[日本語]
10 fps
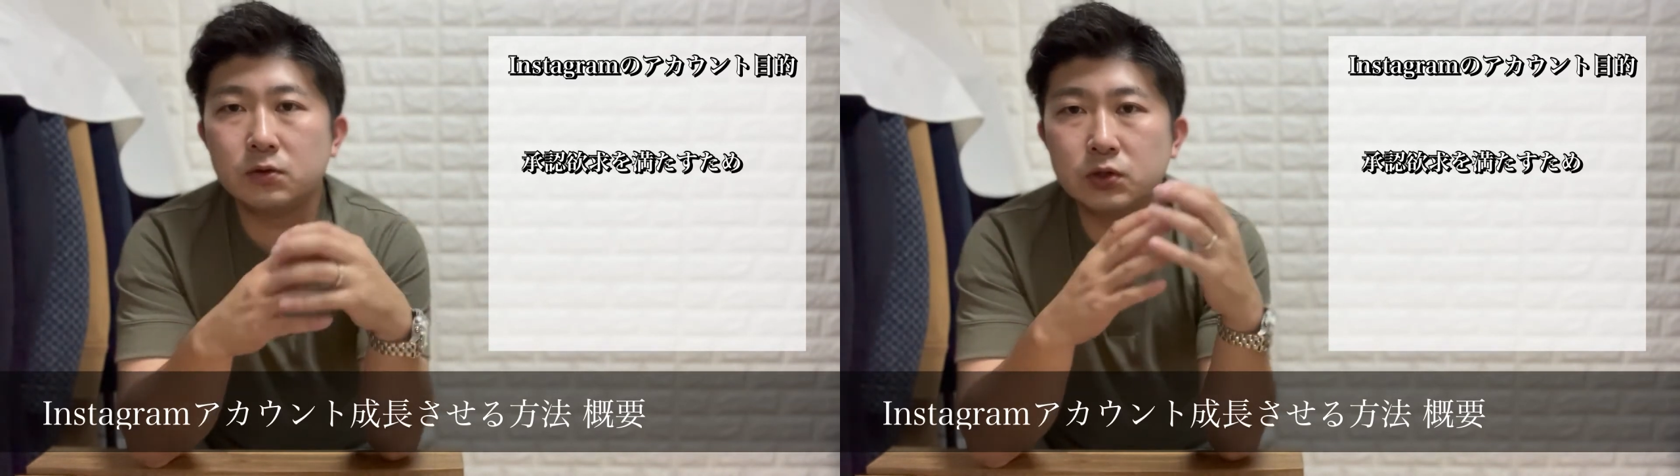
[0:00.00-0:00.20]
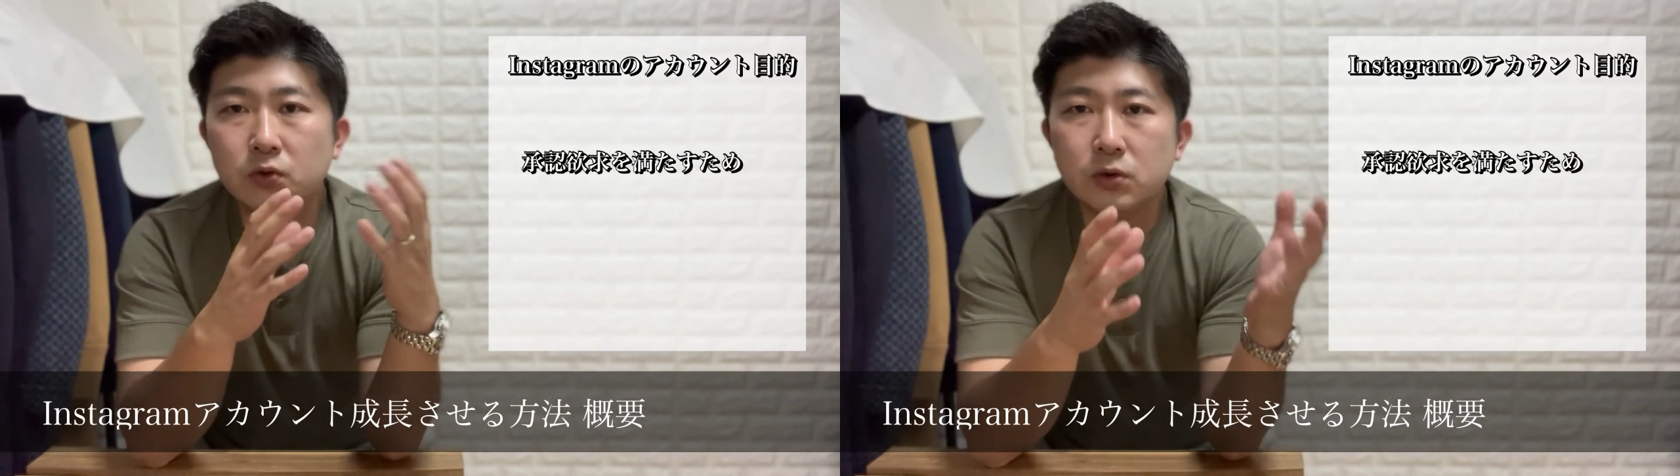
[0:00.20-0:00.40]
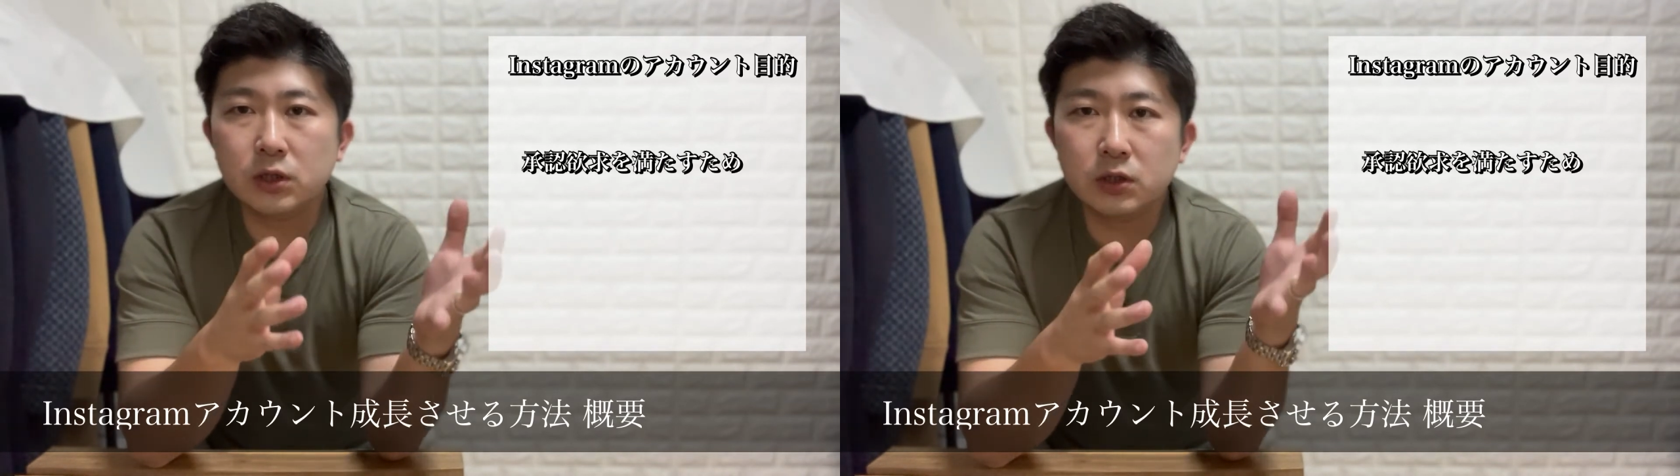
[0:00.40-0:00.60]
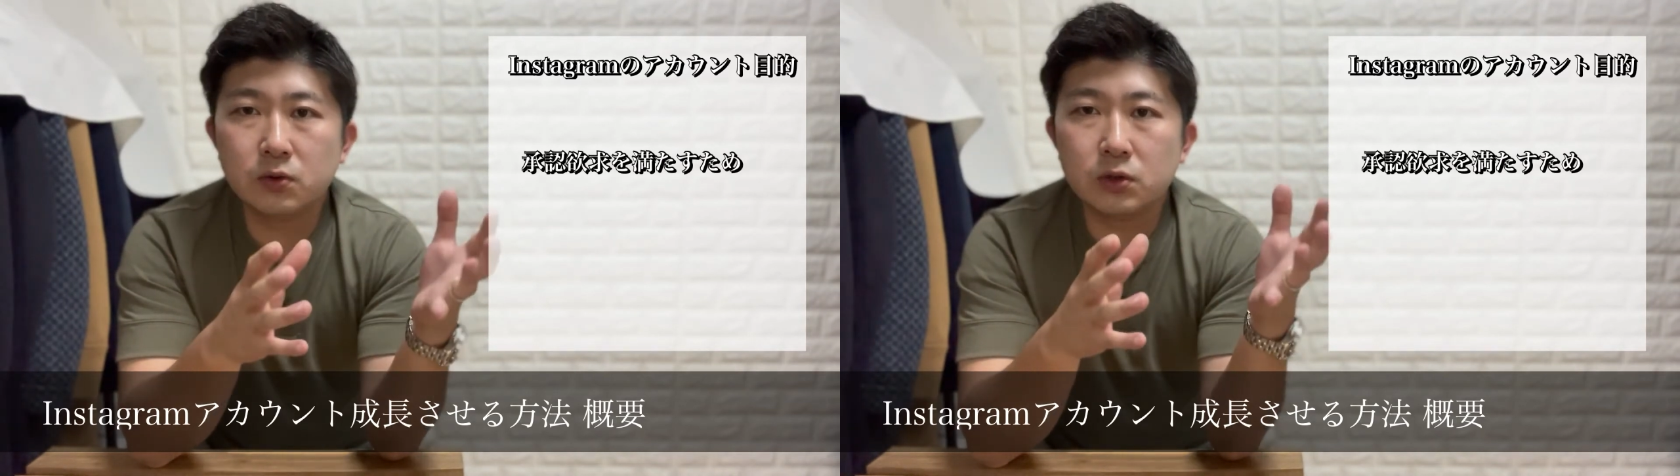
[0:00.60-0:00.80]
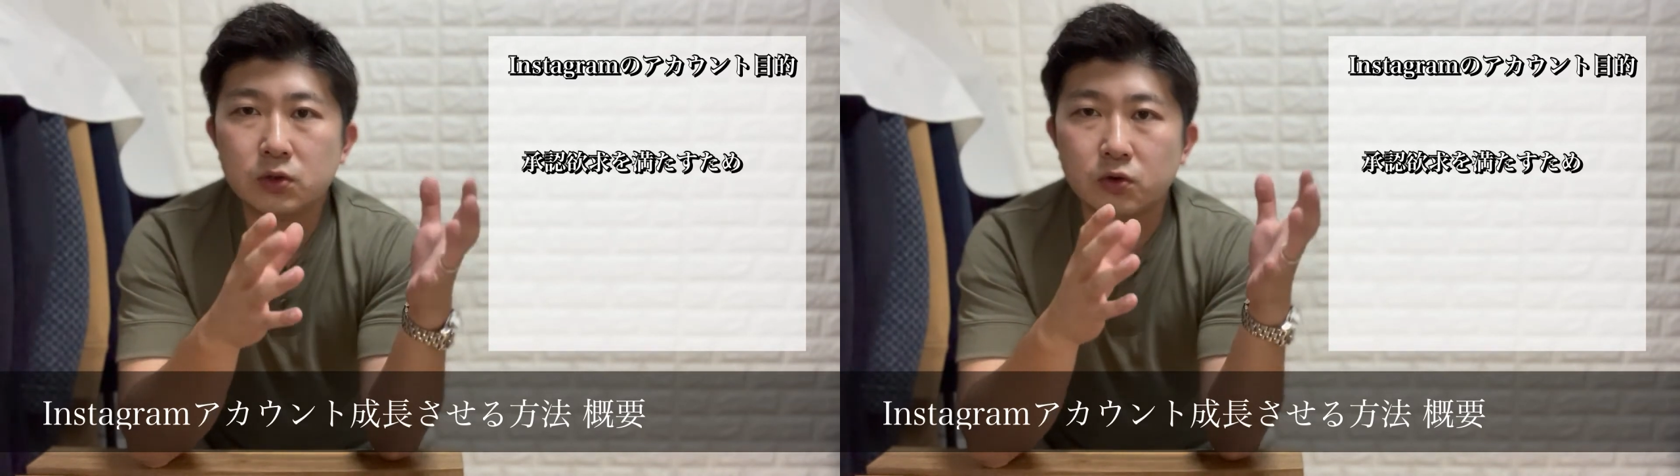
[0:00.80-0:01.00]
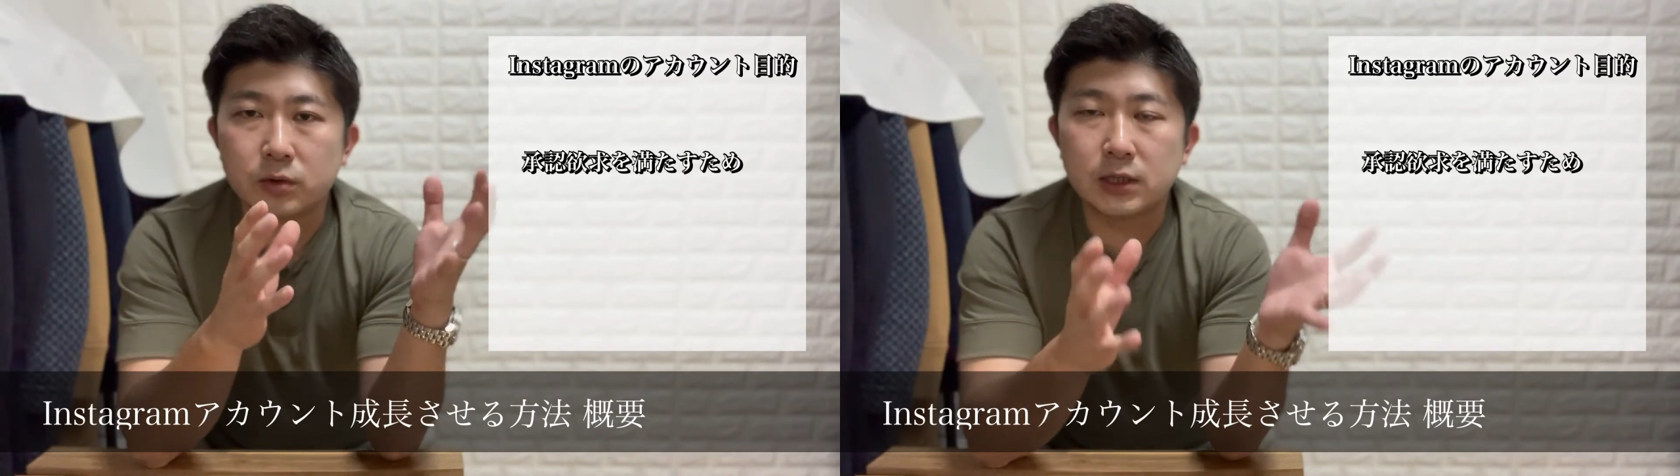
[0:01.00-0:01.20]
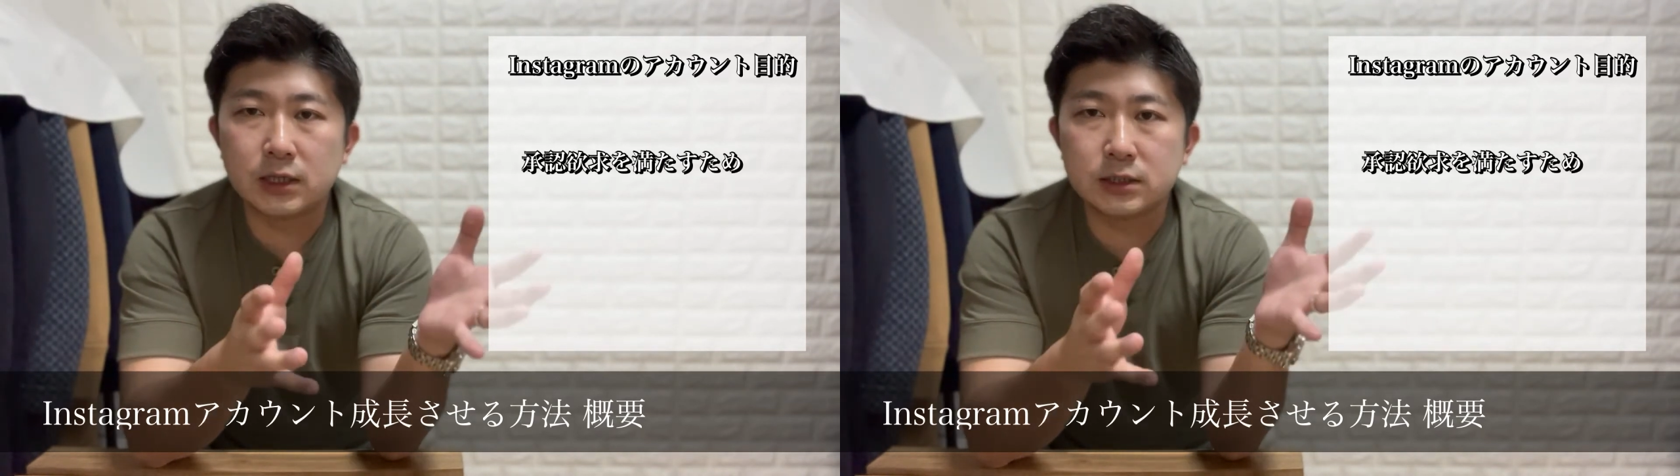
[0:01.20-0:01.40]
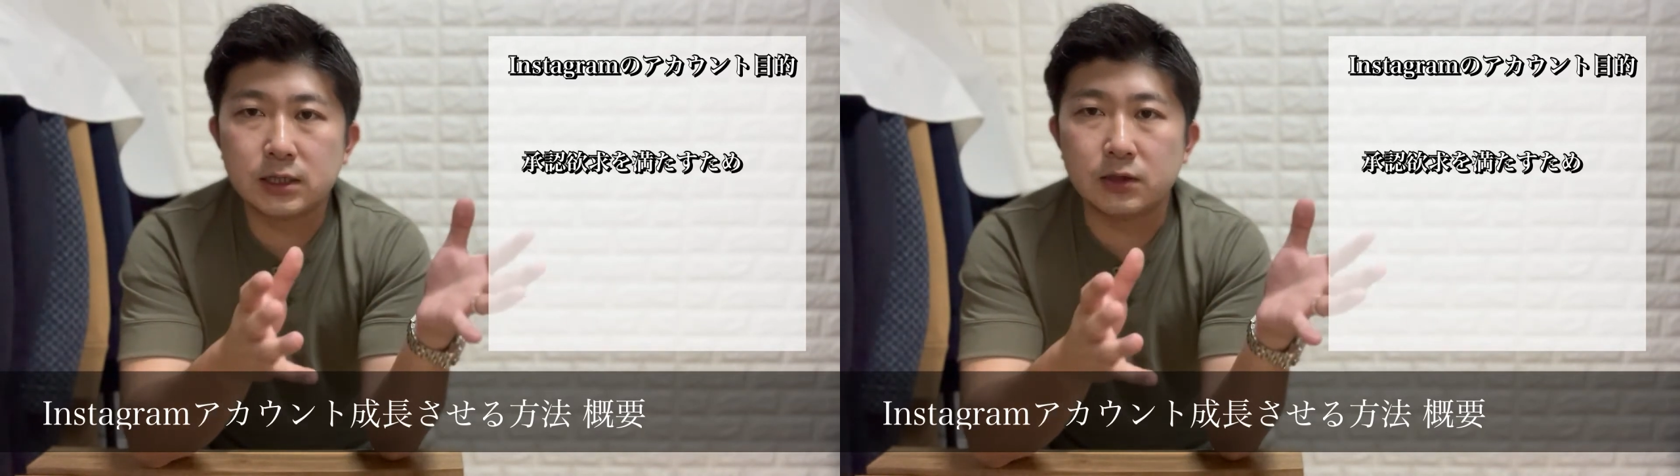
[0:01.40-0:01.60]
その承認欲求を満
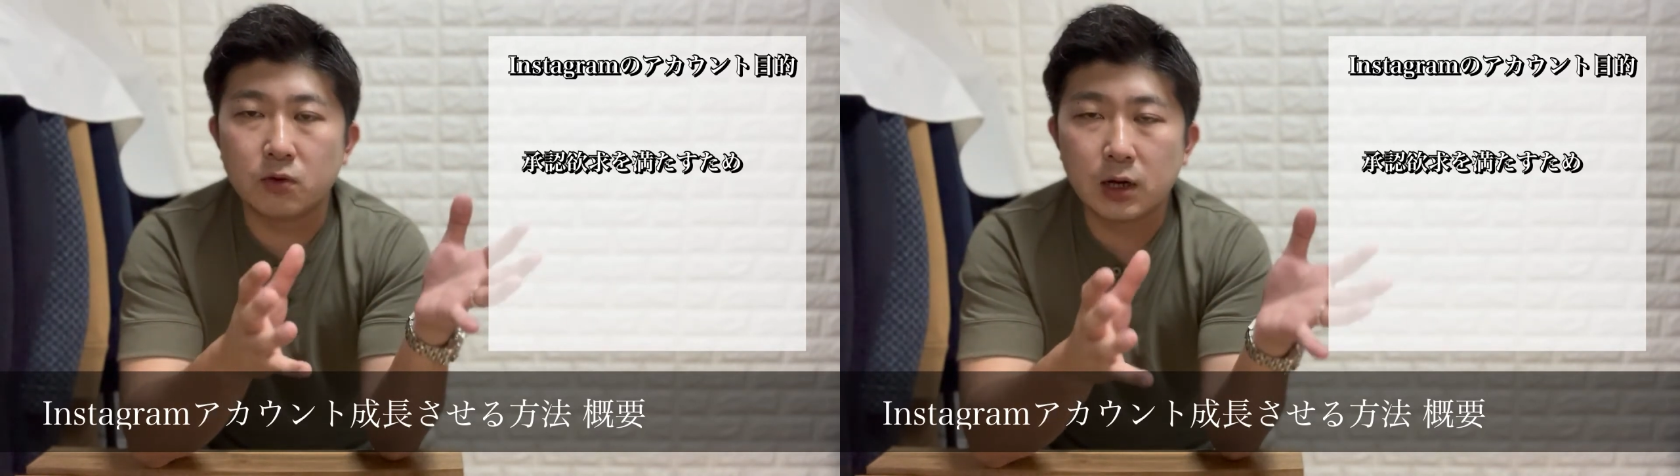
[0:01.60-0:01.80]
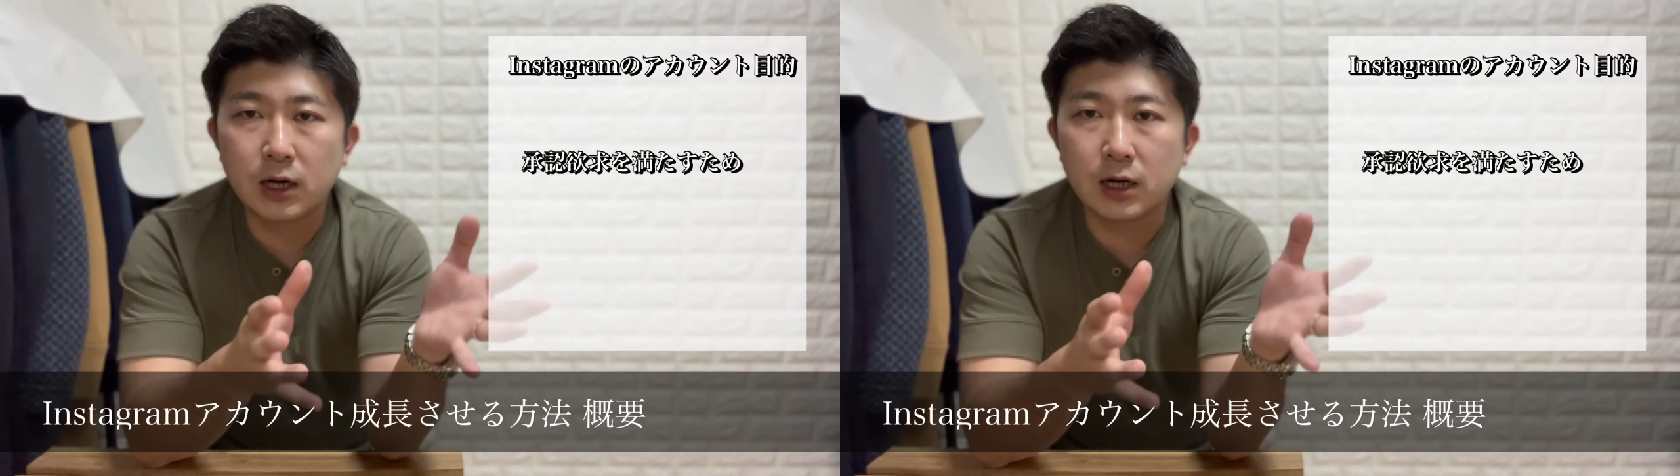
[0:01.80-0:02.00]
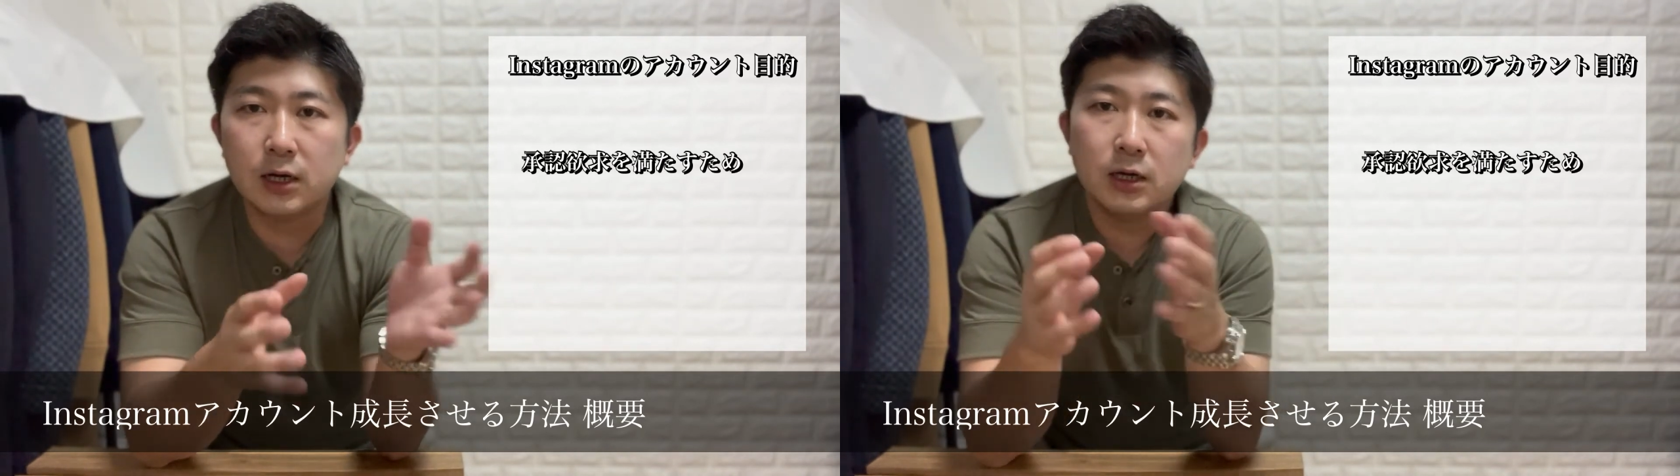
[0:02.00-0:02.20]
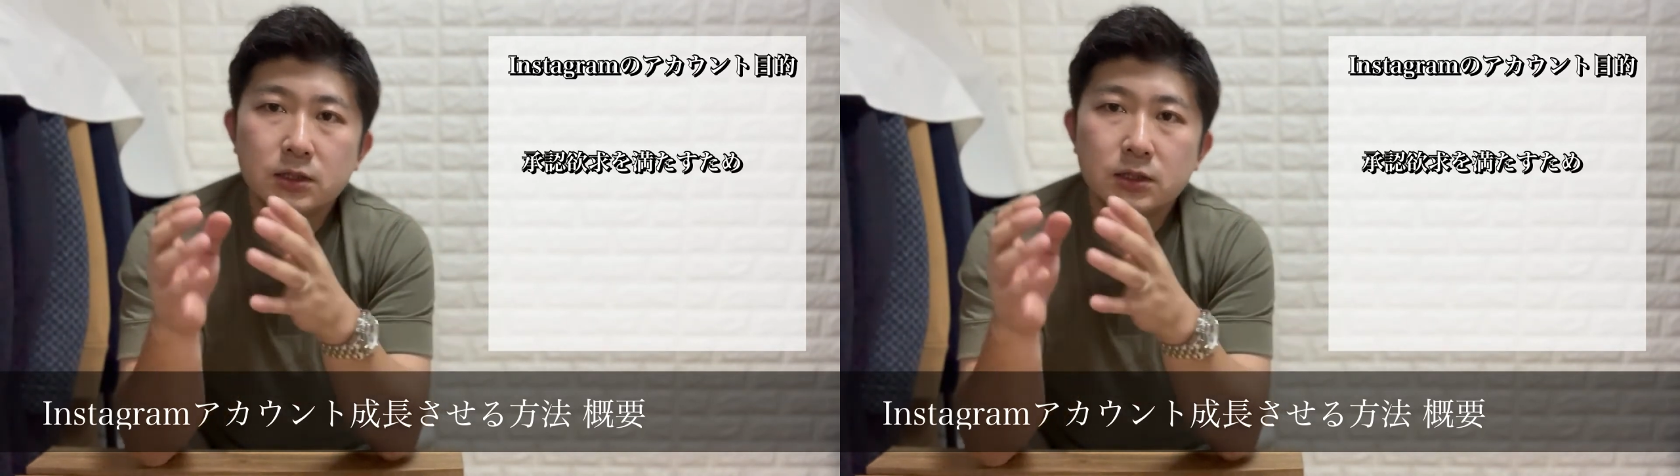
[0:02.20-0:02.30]
たしたいのか、